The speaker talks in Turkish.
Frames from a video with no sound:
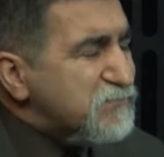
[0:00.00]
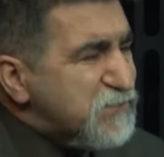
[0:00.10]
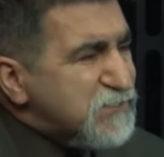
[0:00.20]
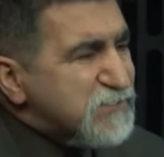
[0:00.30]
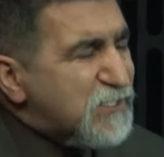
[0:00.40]

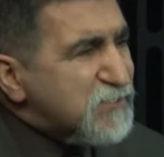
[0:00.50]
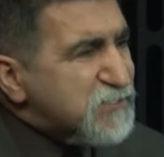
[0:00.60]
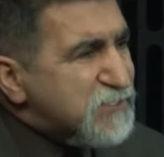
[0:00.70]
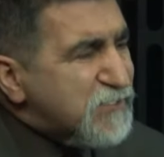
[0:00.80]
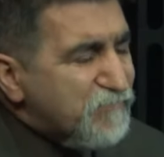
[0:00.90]
Biz
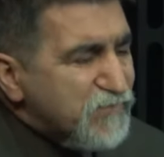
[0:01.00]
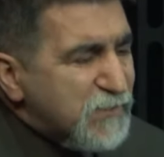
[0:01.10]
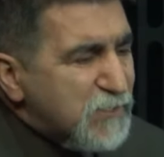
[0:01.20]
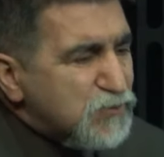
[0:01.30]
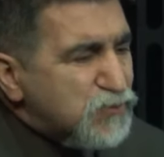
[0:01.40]
sadece
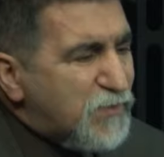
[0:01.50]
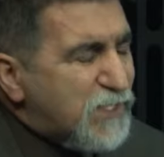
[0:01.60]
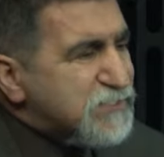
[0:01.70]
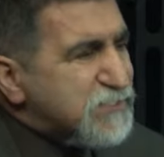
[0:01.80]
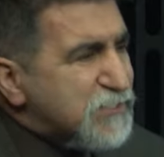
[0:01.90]
tüm
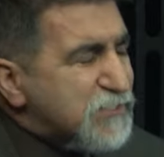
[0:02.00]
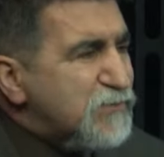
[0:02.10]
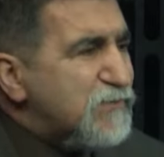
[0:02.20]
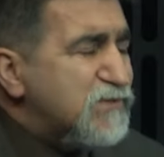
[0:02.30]
hastalara